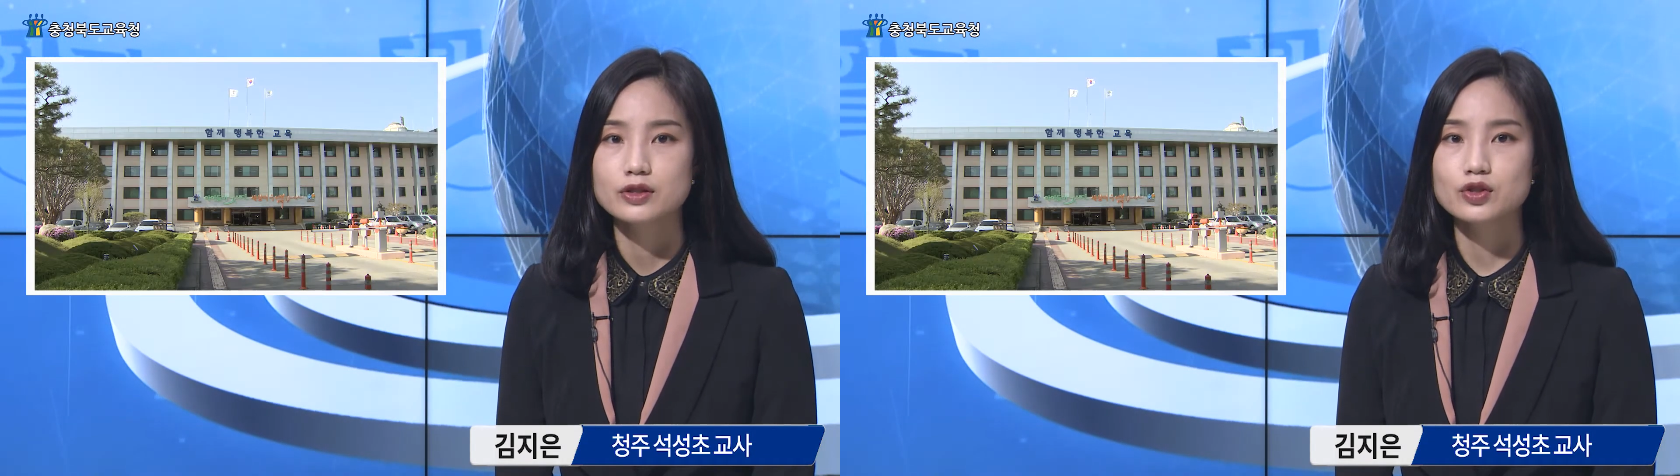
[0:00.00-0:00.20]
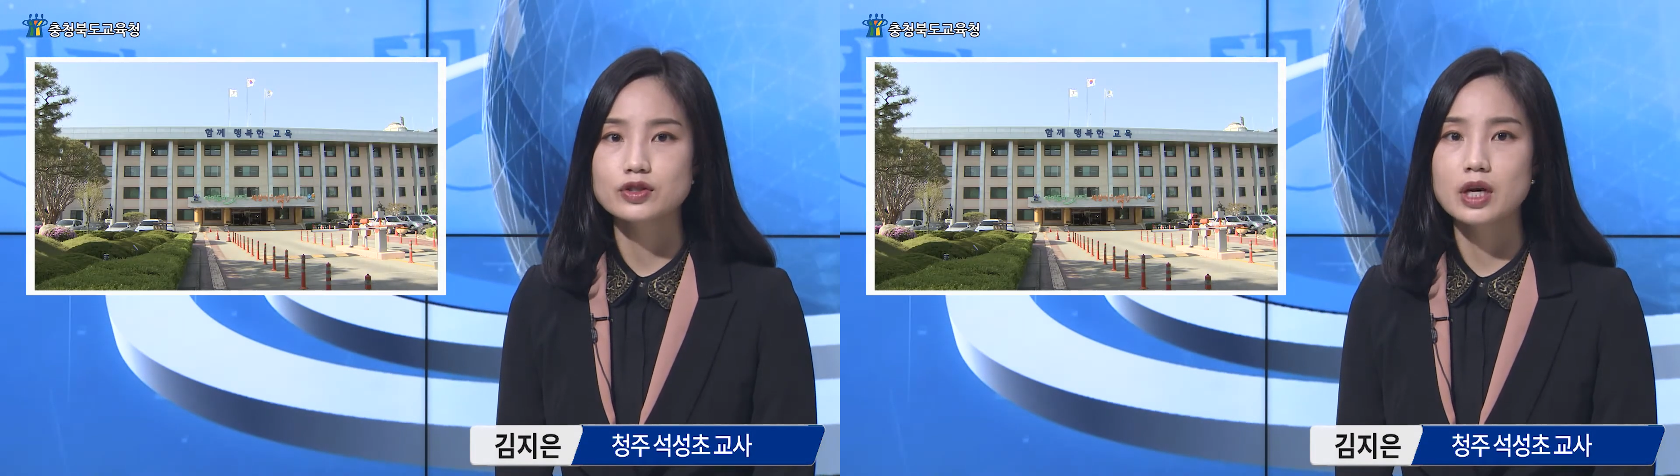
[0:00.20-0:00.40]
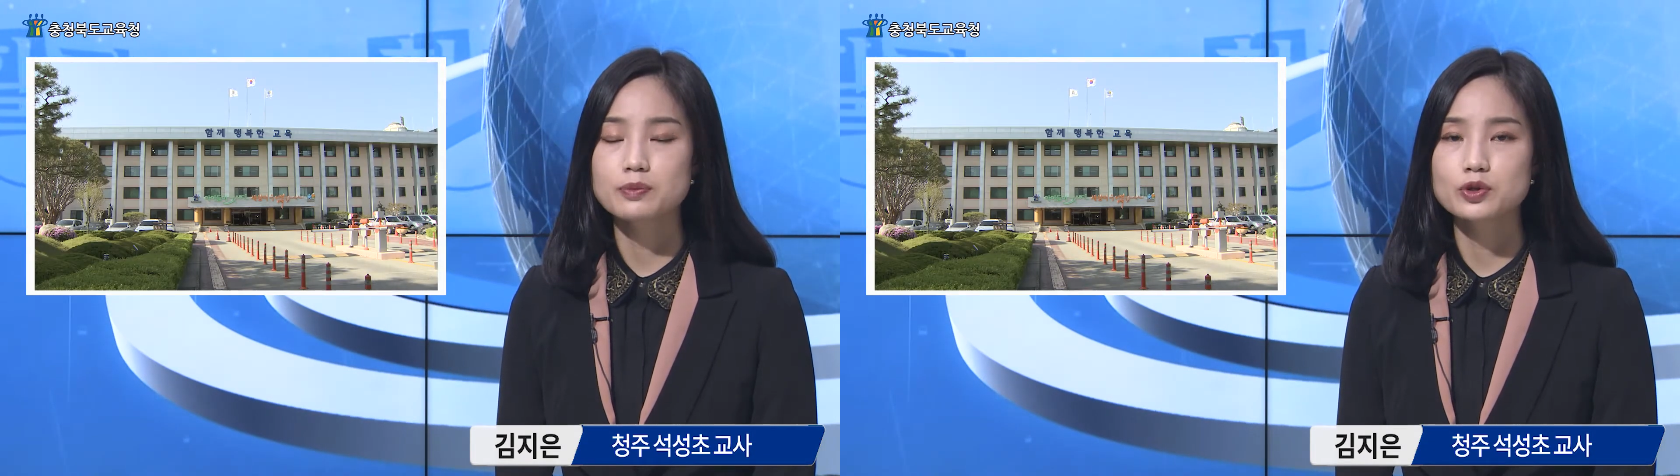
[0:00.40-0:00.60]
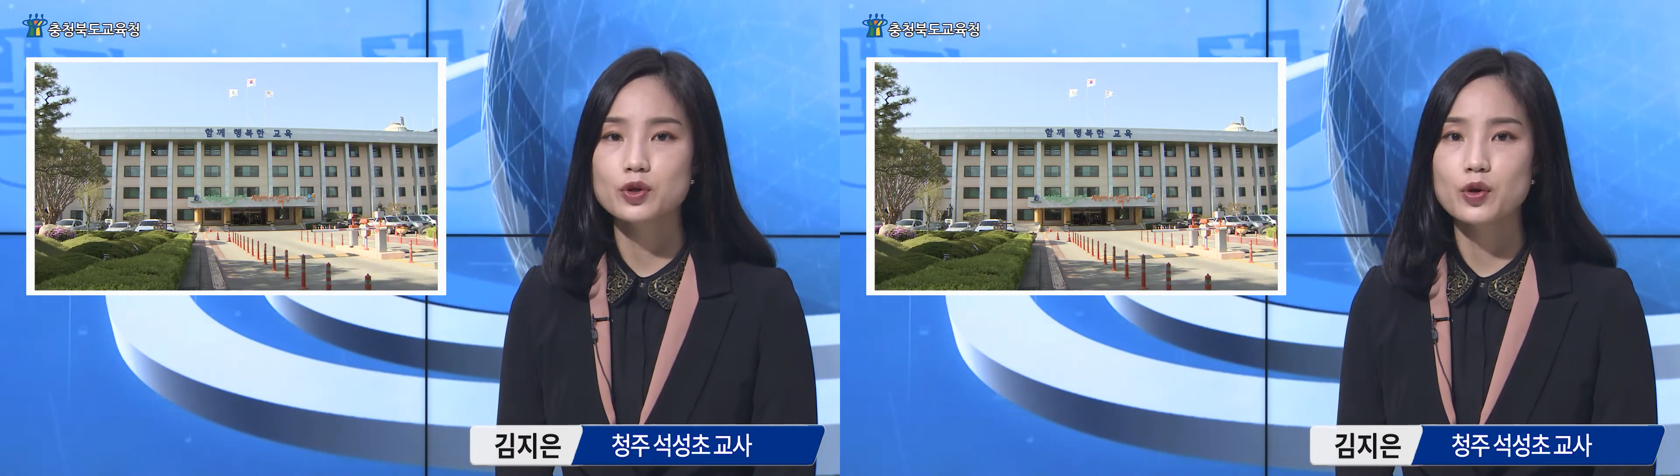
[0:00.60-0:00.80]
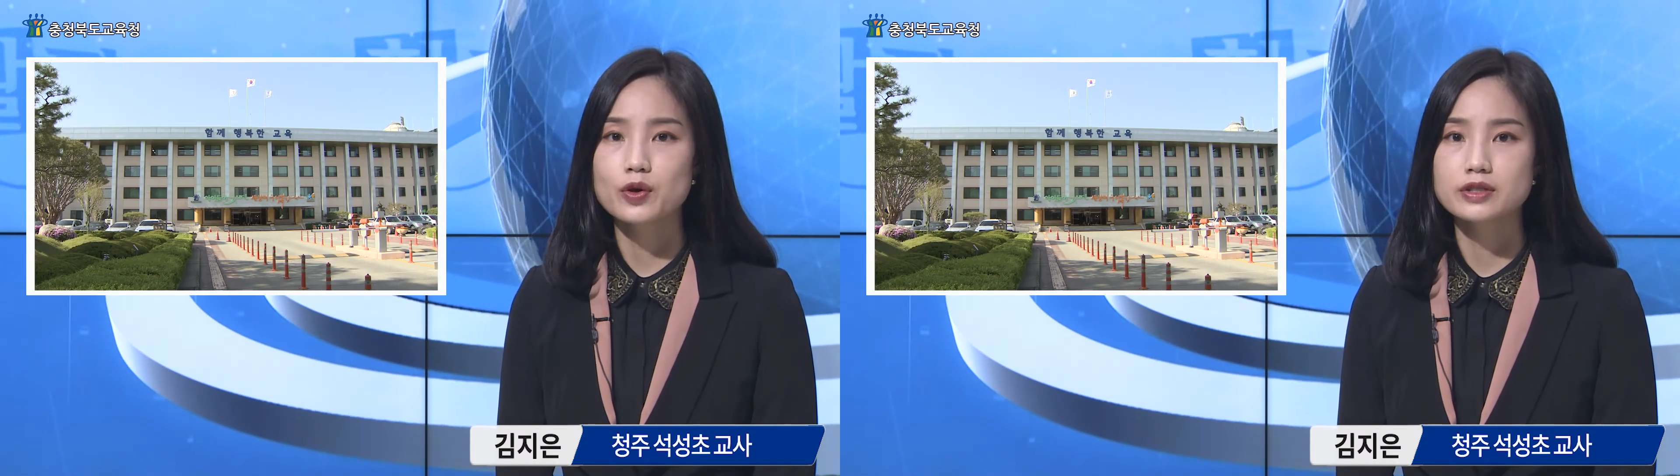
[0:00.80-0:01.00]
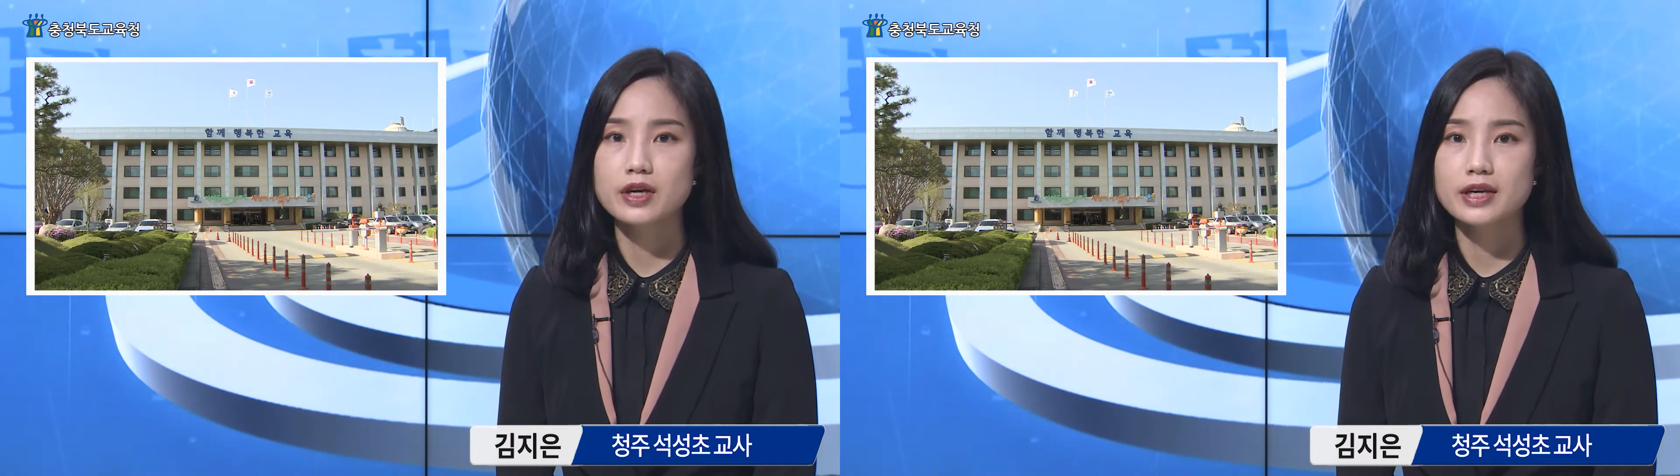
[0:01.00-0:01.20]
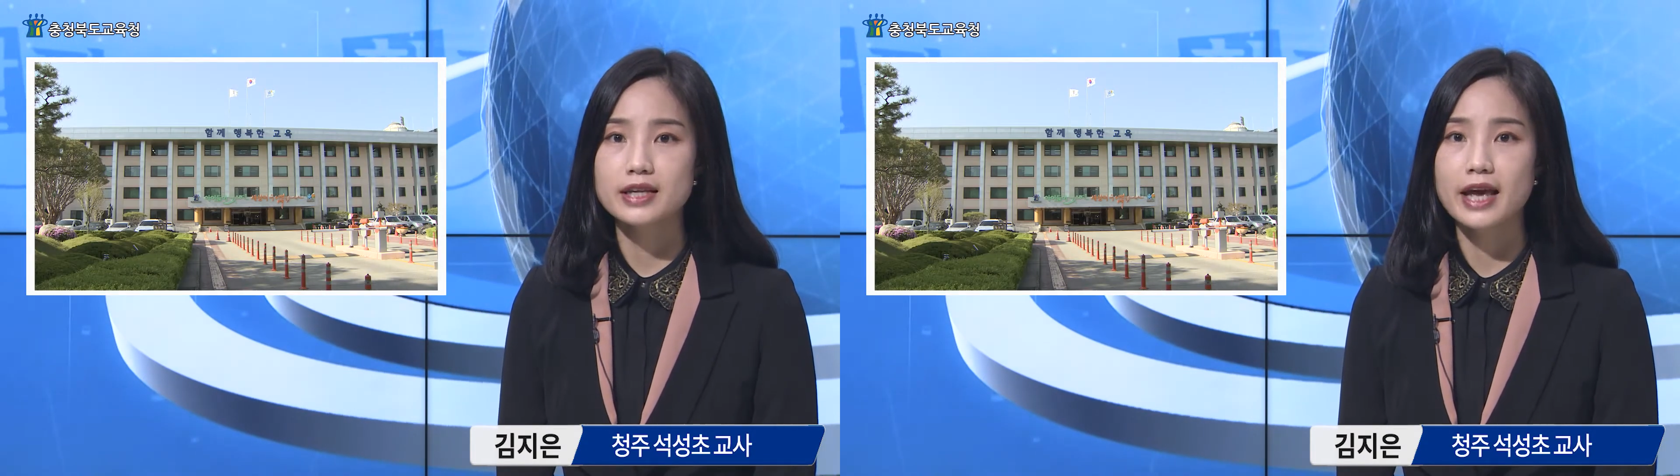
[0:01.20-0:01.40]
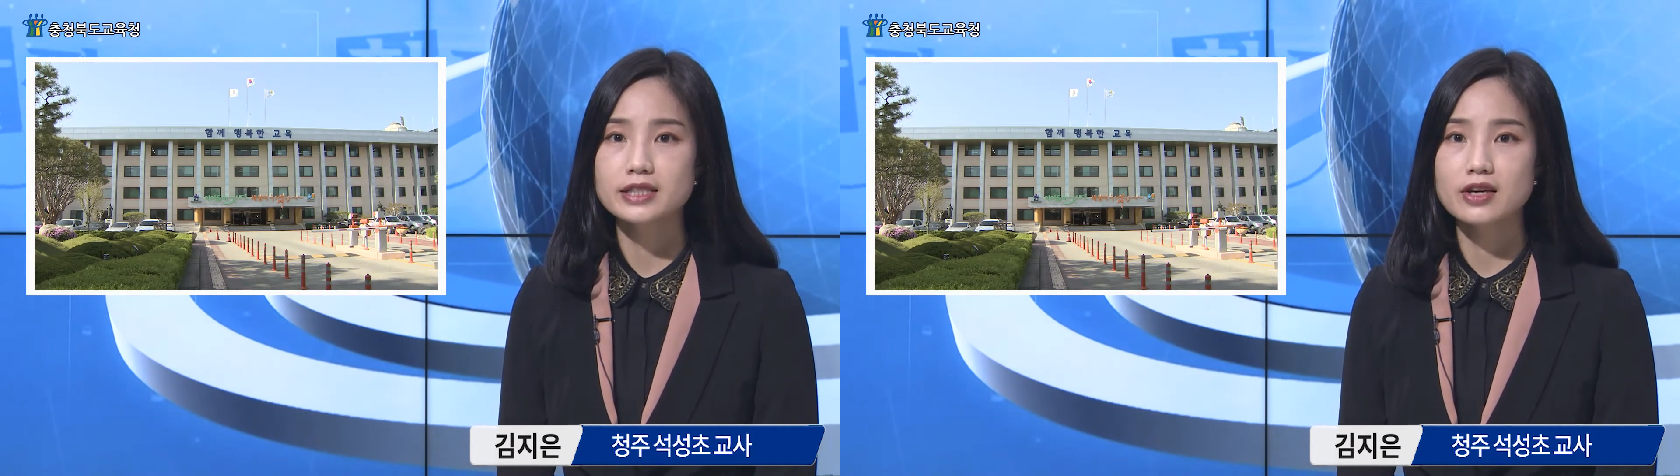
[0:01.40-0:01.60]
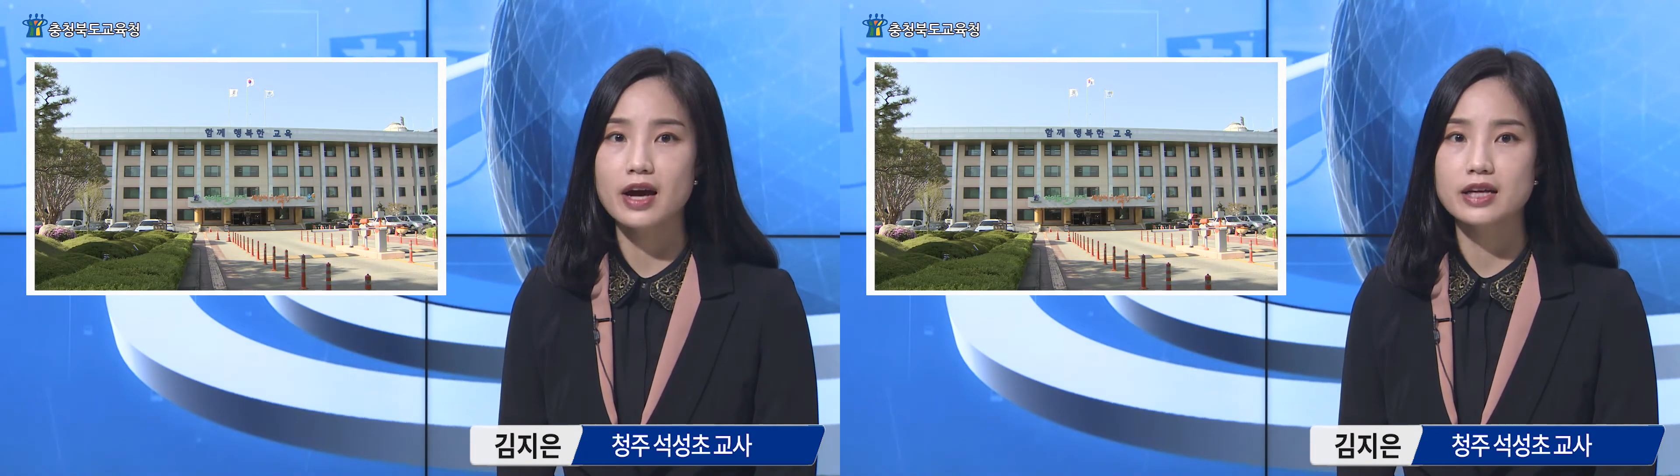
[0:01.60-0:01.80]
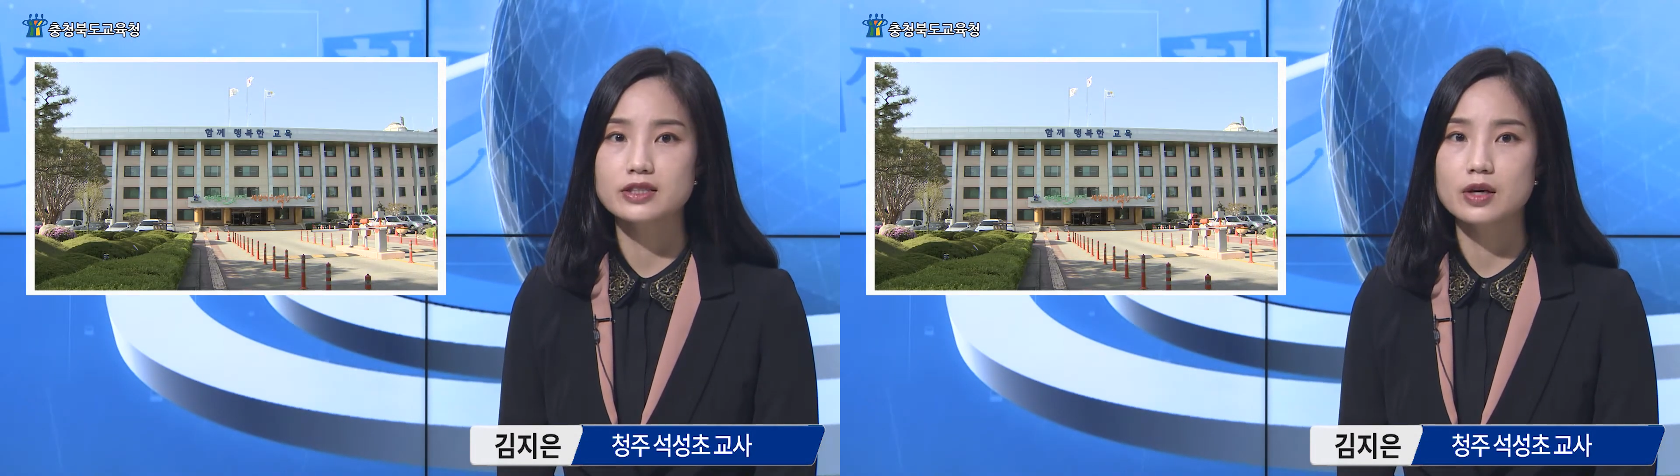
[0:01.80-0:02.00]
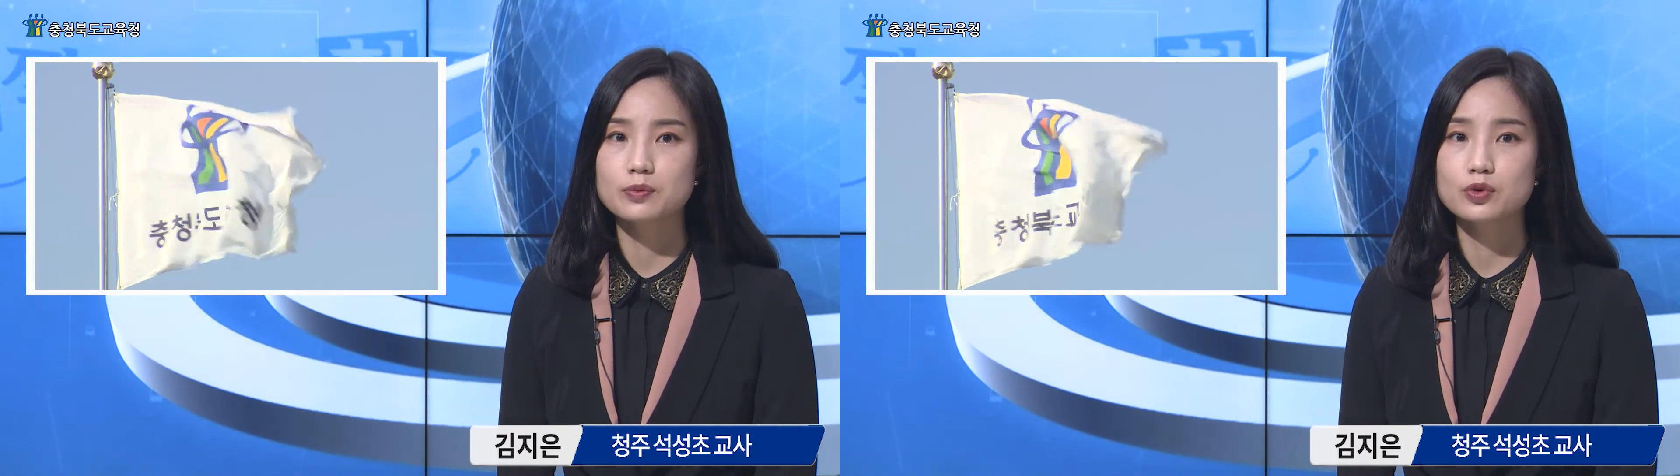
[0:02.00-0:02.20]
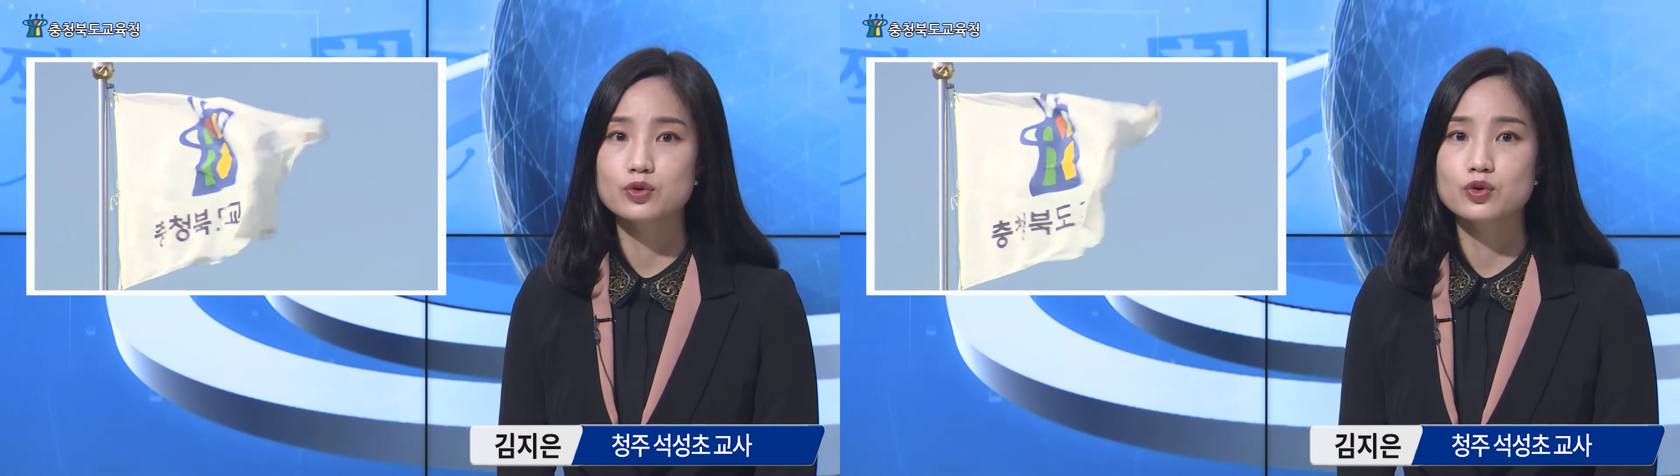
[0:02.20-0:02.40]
충청북도교육청은 행정안전부